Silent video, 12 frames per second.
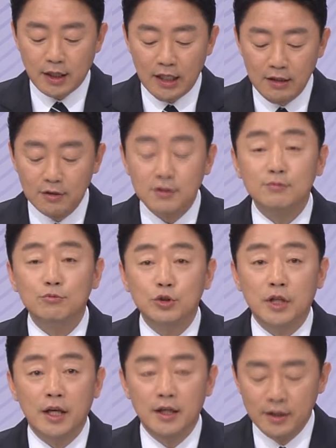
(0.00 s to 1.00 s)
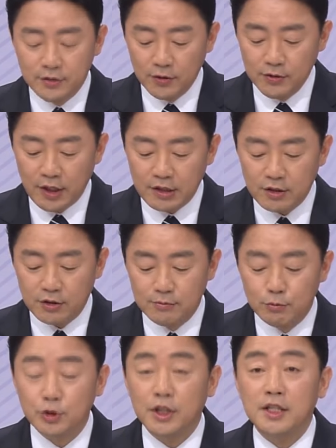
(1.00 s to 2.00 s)
탄력 근무제, 선택적
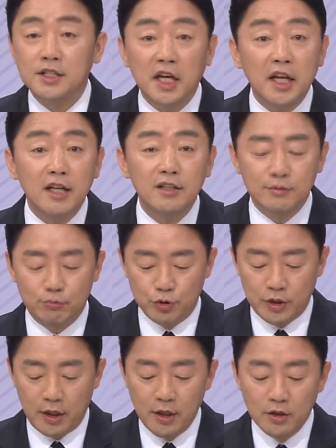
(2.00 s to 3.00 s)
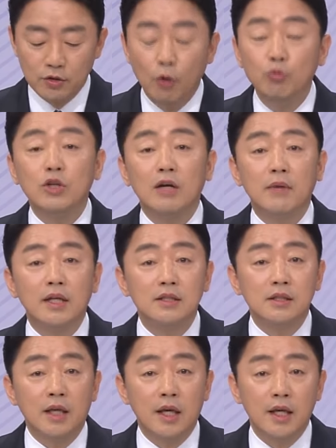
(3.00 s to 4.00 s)
근무제, 재량 근무제, 너무나
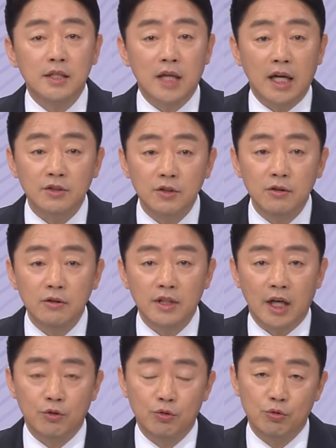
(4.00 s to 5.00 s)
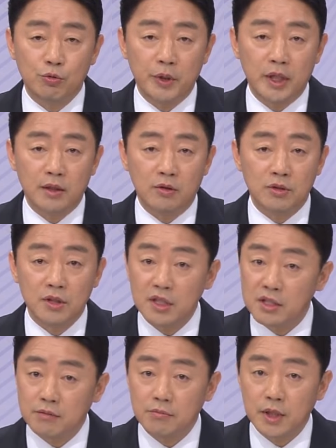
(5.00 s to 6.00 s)
많게 자녀 양육을 위한 것들이
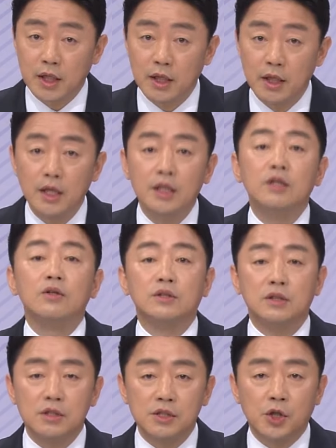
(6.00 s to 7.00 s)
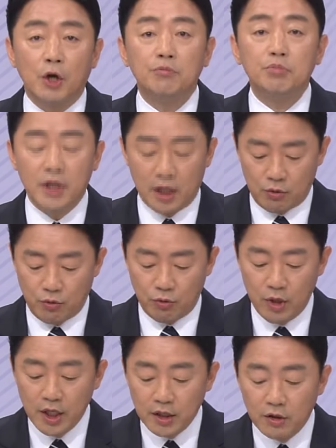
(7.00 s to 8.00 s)
있습니다. 이것들을 정비하고
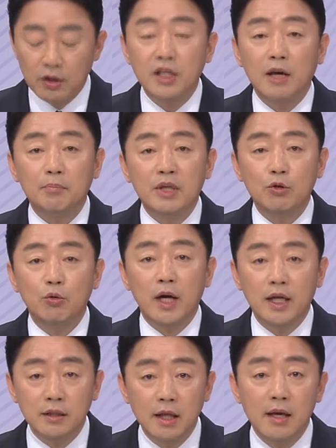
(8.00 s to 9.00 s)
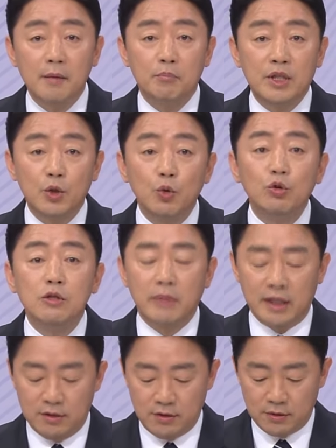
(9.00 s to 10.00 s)
여기에 필요한 비용을
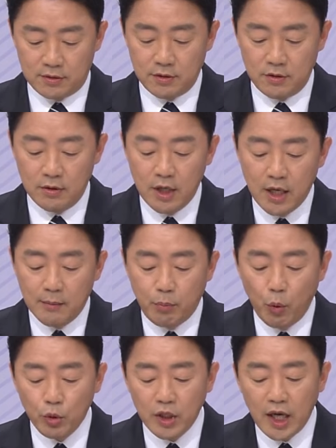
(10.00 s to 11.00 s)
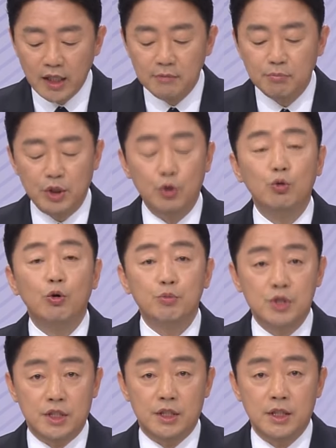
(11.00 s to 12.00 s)
만들어서 포기하는 비용
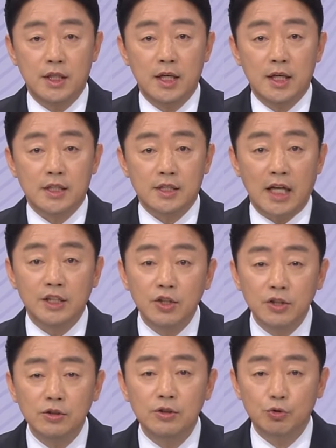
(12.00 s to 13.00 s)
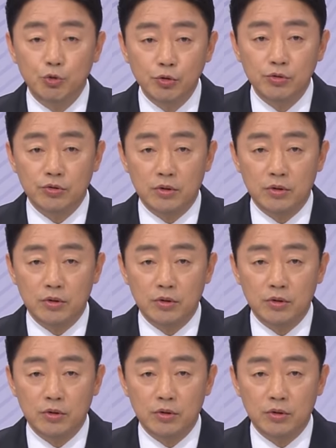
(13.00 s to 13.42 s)
없이 자녀를 유,